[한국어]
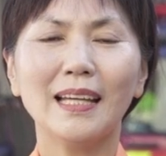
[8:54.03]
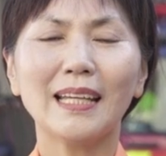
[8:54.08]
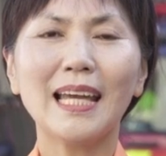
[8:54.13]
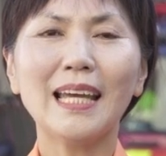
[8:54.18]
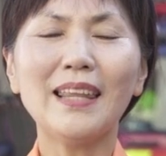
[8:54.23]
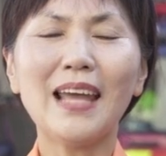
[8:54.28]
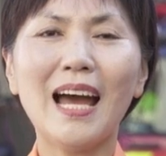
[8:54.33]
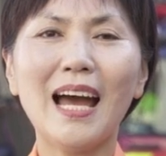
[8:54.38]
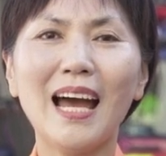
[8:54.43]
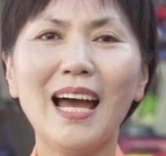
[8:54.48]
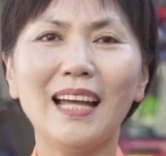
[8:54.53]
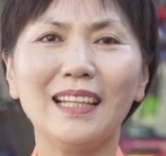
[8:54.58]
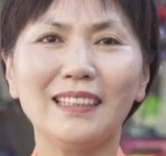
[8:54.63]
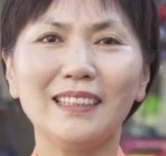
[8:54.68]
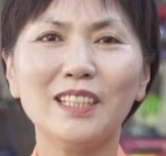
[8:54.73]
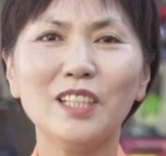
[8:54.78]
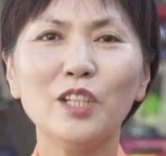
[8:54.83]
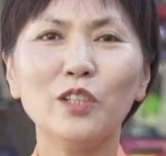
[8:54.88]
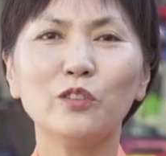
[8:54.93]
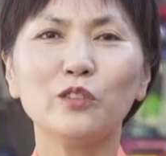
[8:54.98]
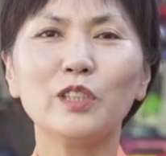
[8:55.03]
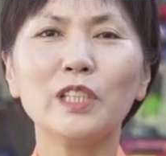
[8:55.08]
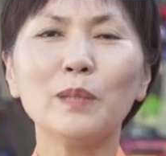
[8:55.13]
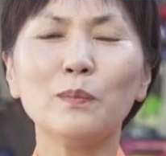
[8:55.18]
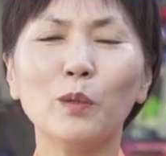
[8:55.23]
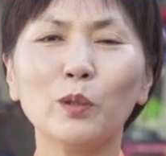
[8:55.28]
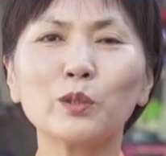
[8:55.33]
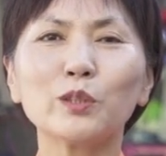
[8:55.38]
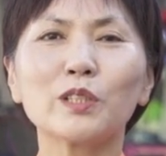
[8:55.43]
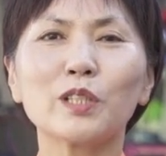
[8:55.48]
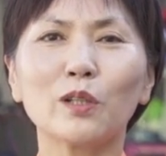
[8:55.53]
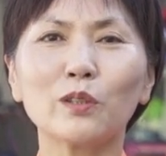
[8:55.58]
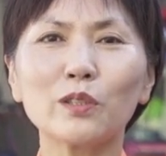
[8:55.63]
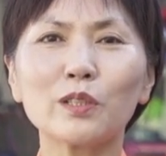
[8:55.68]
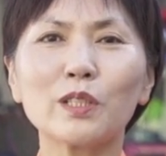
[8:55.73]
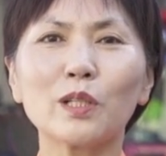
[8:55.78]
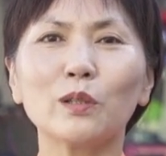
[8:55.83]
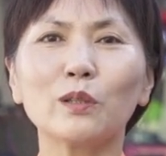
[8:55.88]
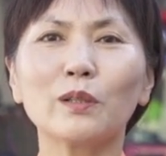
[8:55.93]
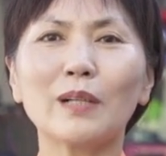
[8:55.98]
걔난 우리 모두
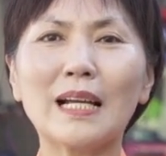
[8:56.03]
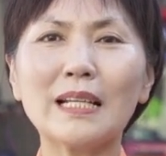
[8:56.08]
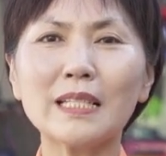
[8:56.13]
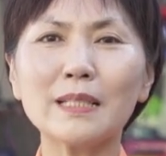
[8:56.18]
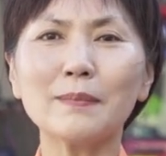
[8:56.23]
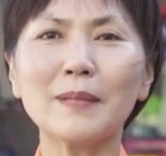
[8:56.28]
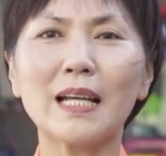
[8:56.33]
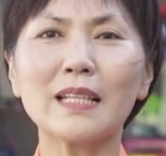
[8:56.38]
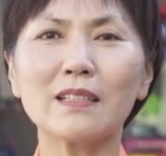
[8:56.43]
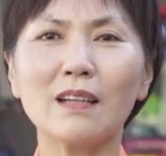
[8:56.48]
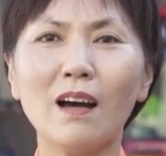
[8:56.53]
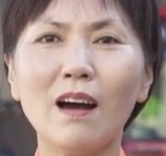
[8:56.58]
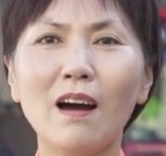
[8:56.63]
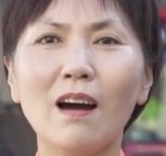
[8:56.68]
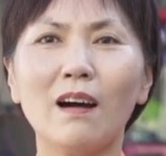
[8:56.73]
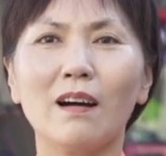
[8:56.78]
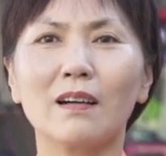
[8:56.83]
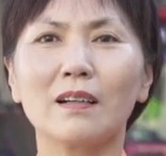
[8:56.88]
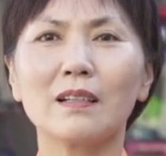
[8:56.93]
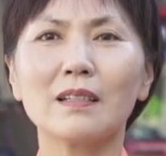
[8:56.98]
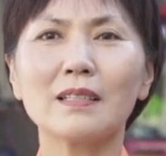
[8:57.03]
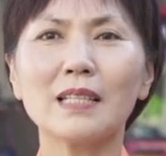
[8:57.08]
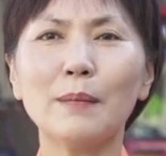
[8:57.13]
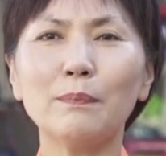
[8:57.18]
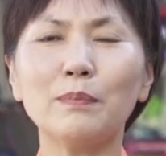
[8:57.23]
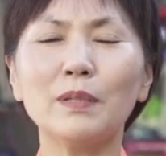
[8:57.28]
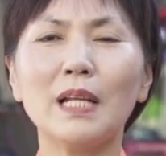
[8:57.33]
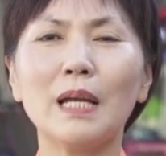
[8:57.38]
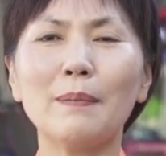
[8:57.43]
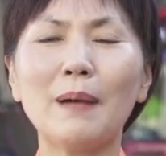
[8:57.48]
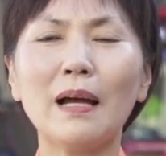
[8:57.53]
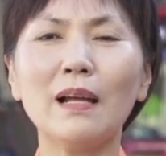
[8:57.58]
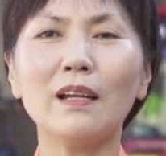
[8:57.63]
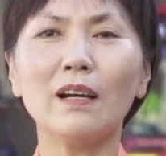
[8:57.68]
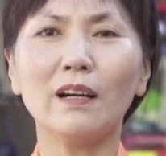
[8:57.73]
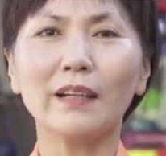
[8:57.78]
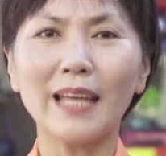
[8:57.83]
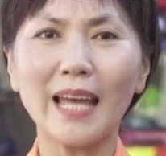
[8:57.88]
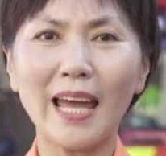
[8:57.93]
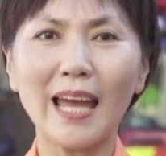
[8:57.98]
적극적으로 관심 가정. 산불 예방
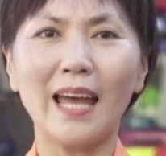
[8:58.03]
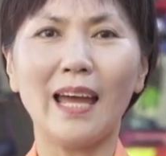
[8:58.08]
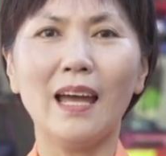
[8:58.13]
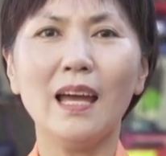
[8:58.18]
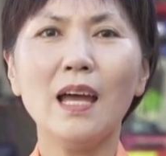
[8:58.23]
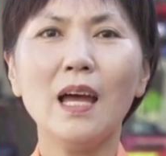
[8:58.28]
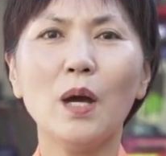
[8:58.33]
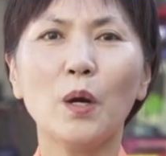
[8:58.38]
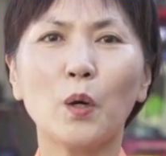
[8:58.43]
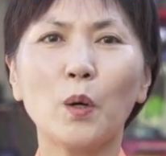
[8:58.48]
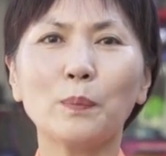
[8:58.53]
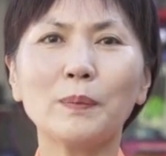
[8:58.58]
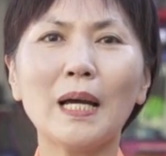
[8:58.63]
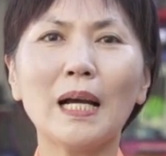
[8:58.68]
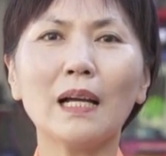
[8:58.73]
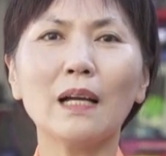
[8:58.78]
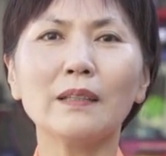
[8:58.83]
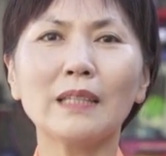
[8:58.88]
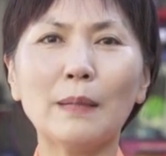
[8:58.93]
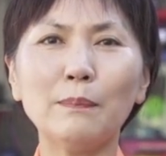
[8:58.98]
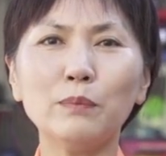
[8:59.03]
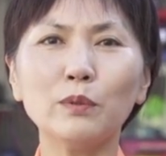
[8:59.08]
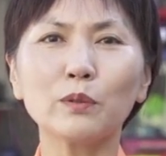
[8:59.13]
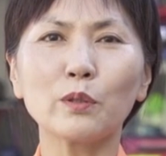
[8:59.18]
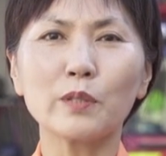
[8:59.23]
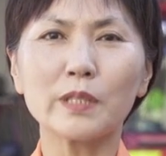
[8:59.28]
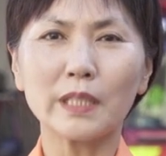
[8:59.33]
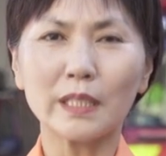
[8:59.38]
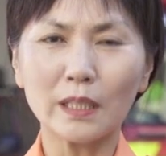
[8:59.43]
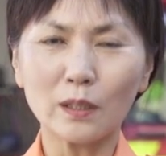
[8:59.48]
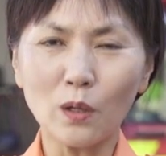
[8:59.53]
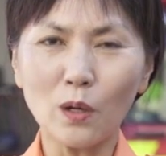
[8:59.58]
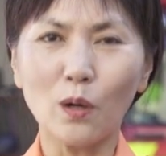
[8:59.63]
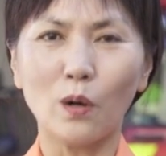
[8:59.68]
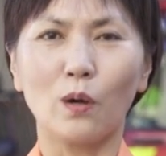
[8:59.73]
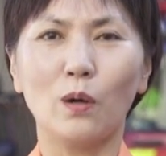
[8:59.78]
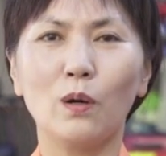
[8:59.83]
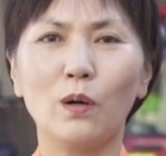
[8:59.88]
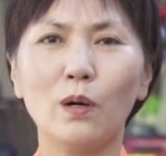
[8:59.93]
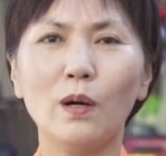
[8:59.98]
허용에 곱닥한 단풍도
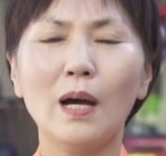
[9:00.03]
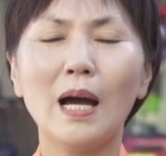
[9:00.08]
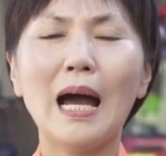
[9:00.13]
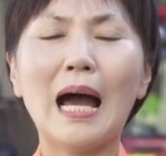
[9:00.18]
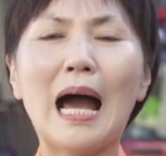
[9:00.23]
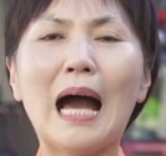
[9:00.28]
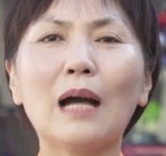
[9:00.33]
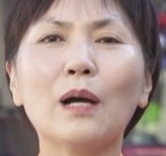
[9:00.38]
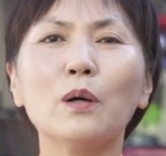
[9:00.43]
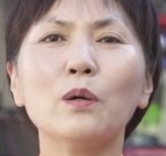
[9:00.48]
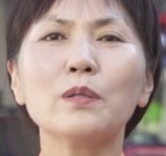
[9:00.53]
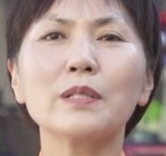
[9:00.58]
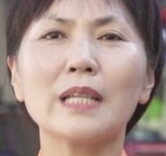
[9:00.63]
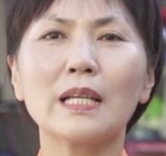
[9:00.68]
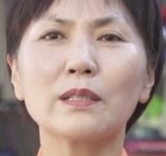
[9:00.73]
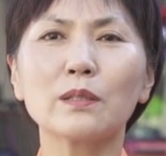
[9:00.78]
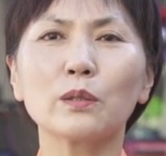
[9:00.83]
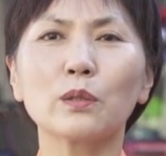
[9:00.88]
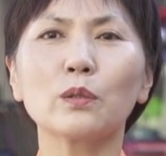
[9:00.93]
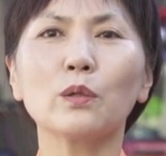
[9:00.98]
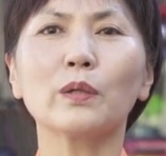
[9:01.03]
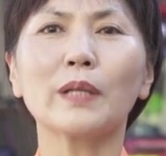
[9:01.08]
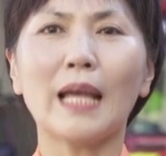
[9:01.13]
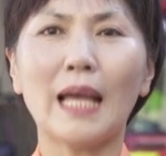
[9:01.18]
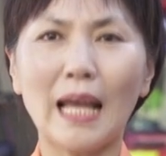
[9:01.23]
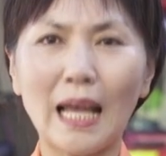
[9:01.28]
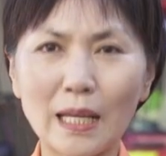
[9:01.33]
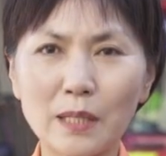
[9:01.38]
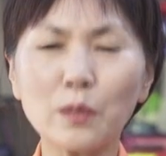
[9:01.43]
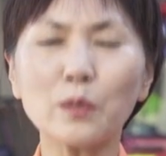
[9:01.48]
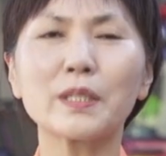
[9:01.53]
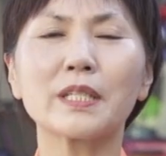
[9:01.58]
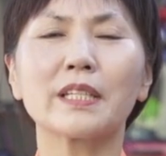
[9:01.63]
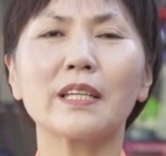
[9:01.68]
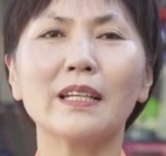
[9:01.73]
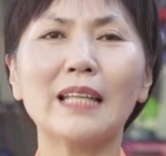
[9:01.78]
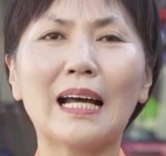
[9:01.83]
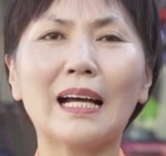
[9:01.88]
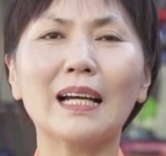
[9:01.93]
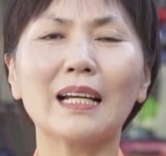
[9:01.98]
지키고 아까운 제주도도 계속
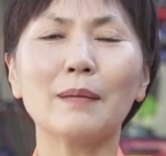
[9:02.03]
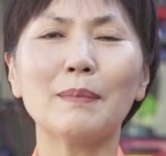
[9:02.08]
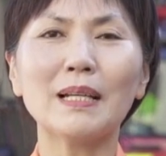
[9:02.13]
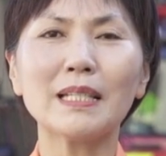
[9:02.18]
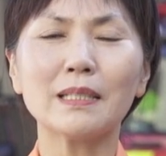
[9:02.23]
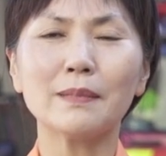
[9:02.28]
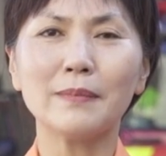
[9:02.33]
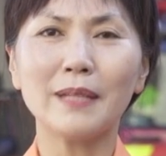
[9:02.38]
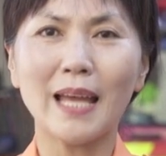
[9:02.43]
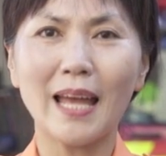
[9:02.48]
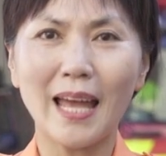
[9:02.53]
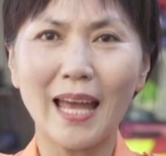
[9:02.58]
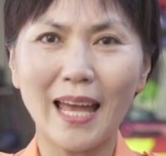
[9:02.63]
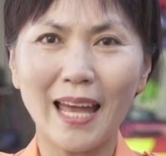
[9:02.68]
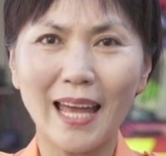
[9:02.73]
지켜나가게 말씀이에.